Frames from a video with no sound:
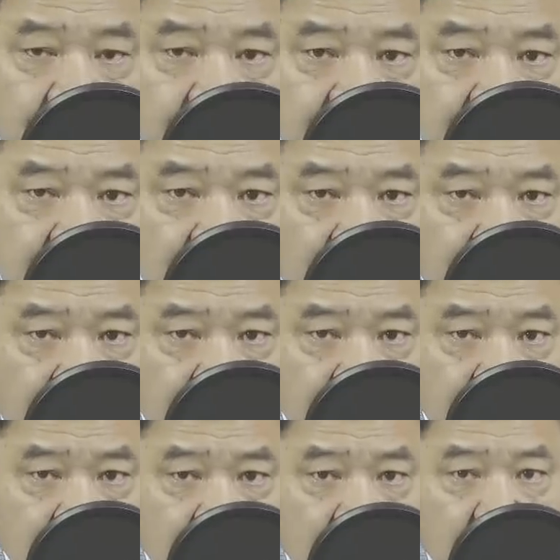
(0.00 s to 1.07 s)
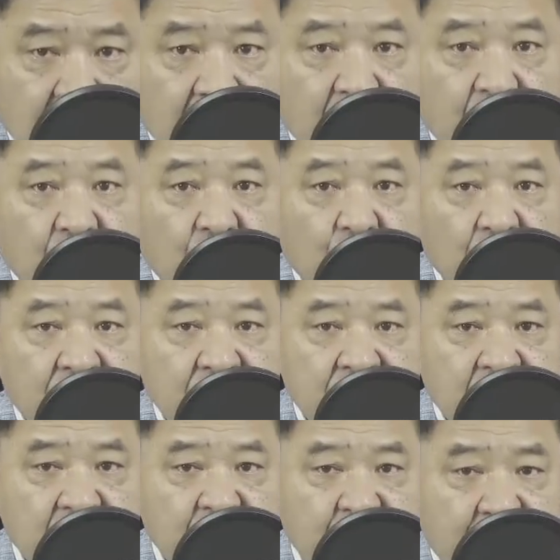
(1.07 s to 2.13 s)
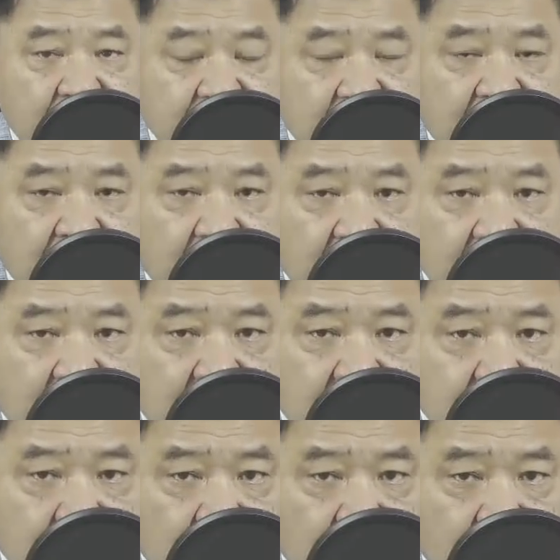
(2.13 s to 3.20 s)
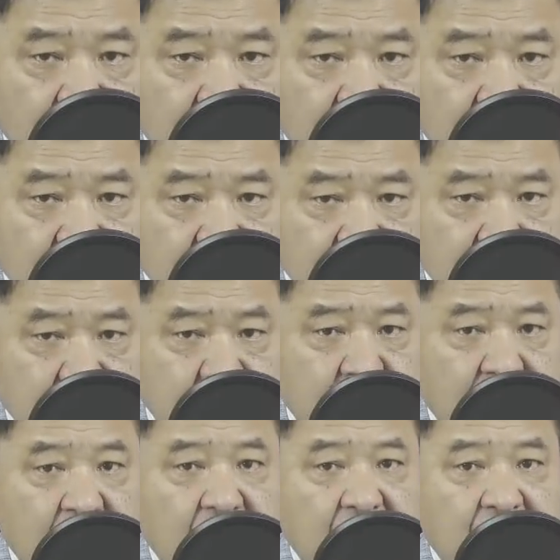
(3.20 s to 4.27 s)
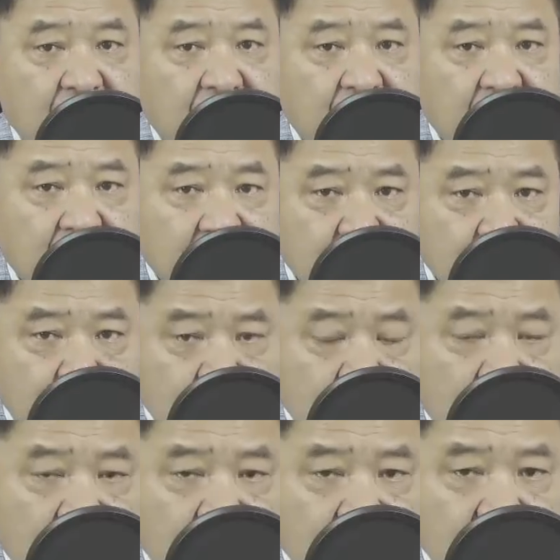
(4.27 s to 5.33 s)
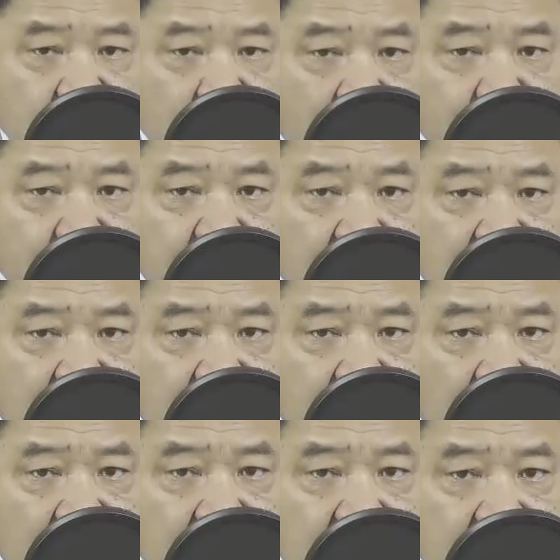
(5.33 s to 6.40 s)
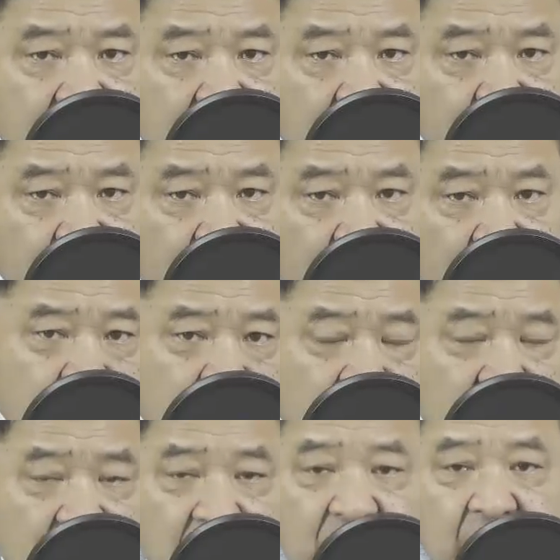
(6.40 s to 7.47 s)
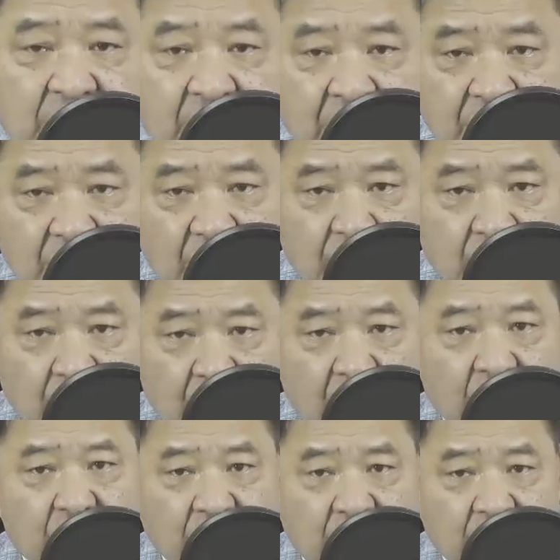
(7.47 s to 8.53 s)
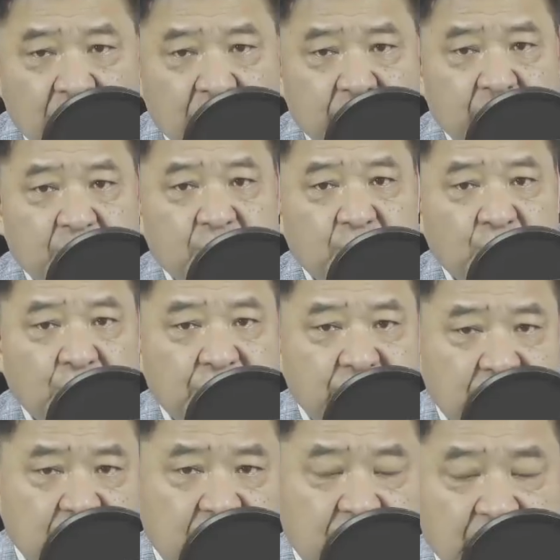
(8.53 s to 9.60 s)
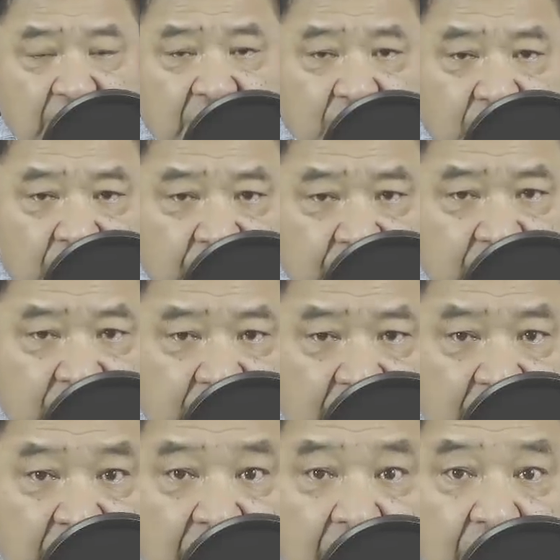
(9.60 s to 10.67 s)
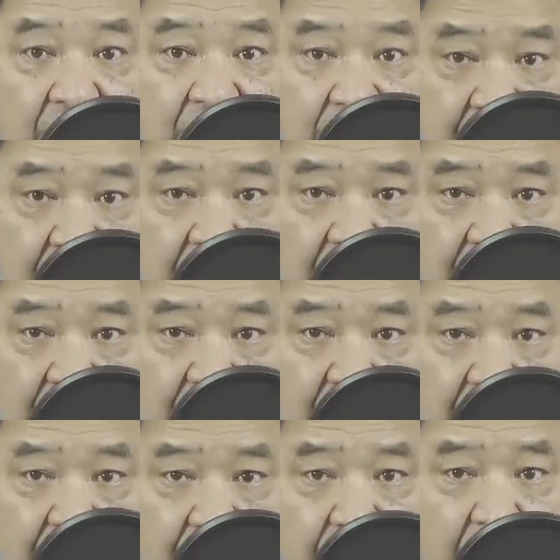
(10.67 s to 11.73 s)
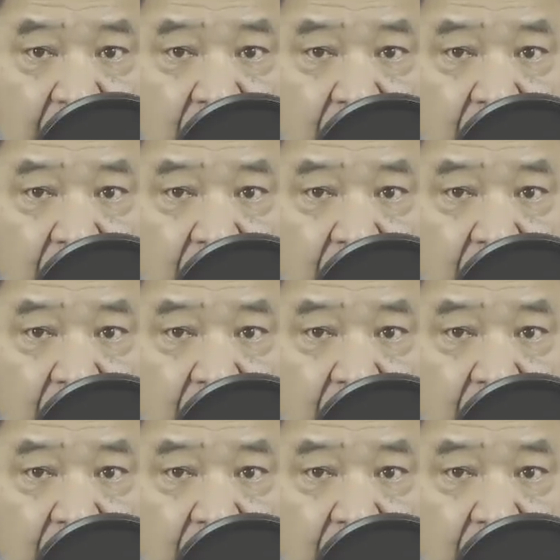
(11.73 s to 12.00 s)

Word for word: 전 장관은 원전 폐쇄 관련해서도 지금 수사가 거의 마무리 단계에 가 있기 때문에 거기에 대해서도 또 어떤 무엇이 기다리고 있을 텐데 거기에는 바로